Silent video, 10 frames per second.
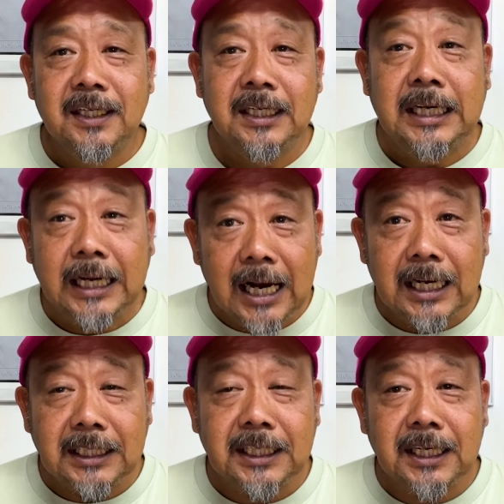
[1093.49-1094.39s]
理
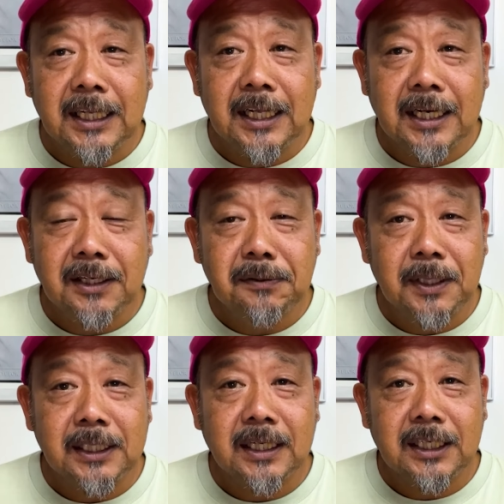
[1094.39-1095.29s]
解していただける
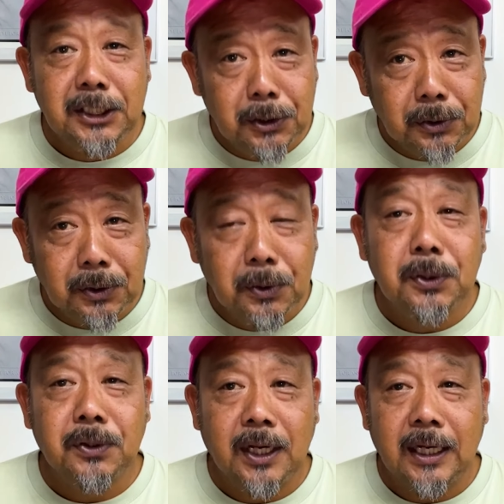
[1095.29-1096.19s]
皆さんが非常に多い
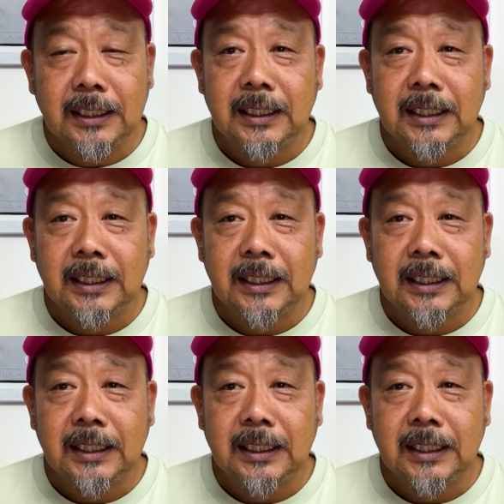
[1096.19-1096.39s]
ので、